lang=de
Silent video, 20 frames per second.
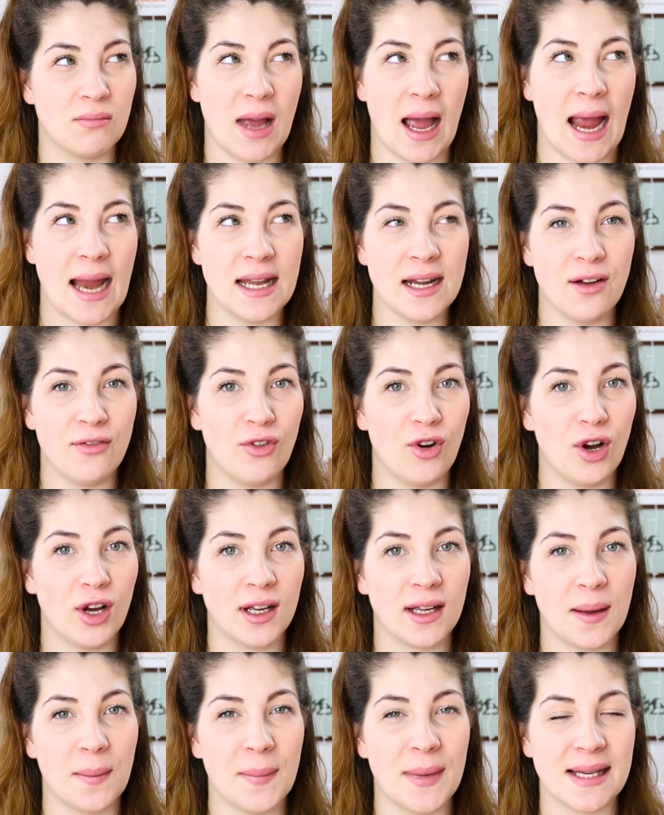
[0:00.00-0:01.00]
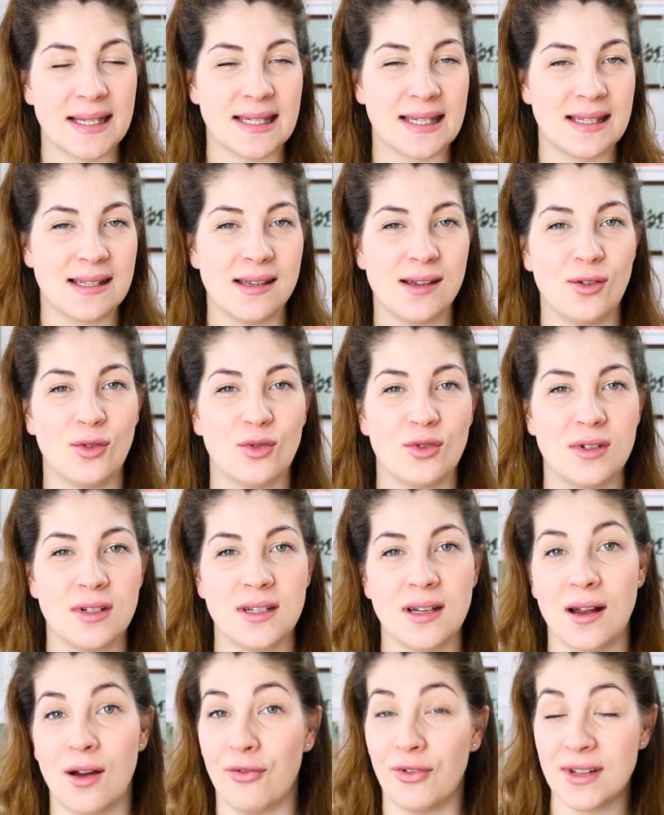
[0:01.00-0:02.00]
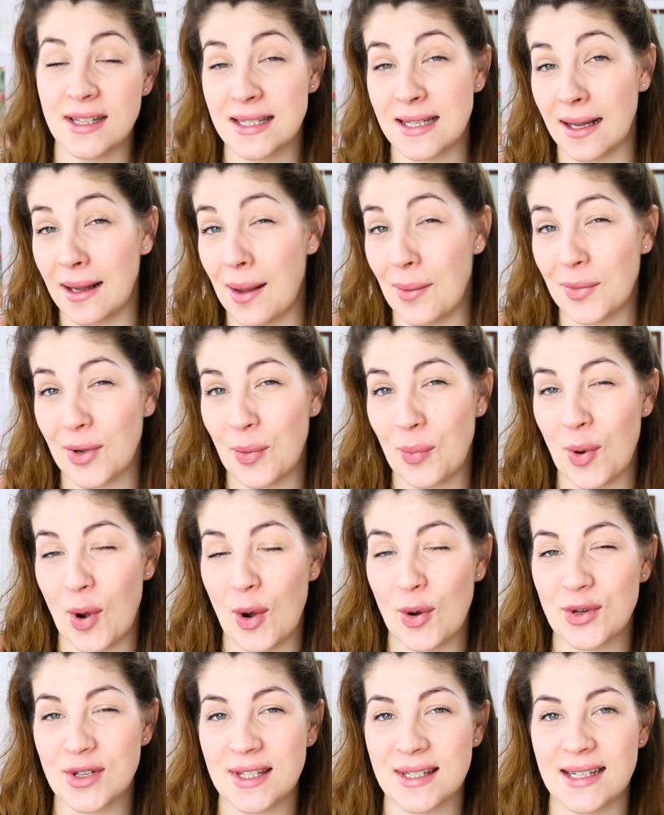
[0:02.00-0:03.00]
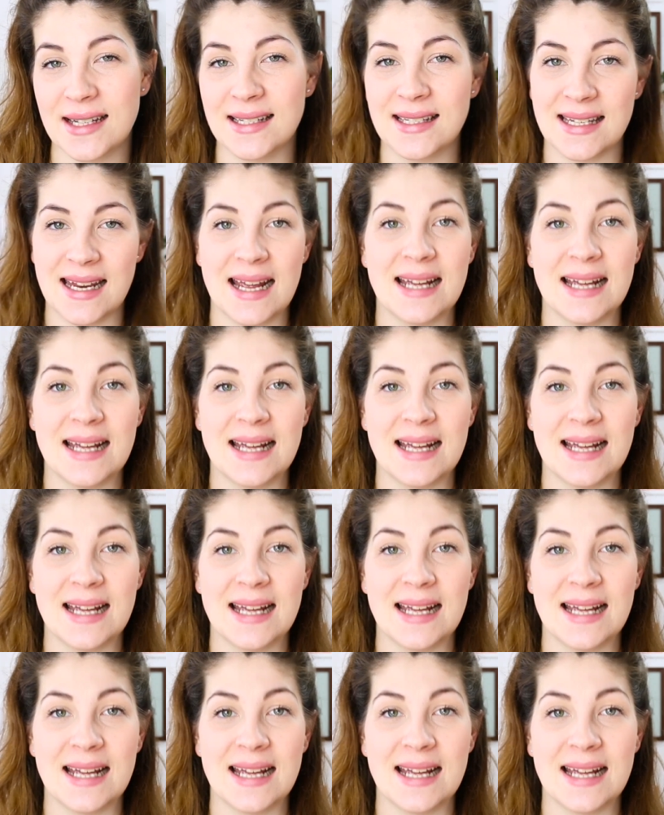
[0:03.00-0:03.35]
einer Woche gemessen und auf Instagram gepostet.